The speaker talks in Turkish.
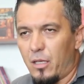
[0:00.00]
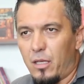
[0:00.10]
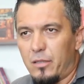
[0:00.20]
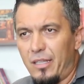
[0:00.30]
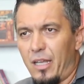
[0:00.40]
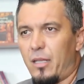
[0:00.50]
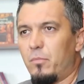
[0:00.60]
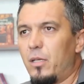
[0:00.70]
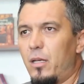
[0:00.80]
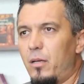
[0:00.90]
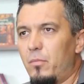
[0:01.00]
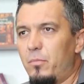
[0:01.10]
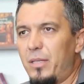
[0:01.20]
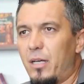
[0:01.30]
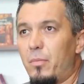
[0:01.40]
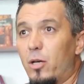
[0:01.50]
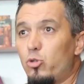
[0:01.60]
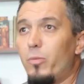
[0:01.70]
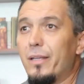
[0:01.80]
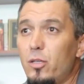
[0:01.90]
e, din adamları bir takım
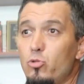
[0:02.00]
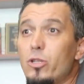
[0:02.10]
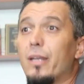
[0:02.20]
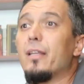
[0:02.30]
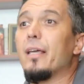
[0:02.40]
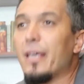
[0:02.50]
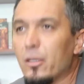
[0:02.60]
argümanlar üzerinden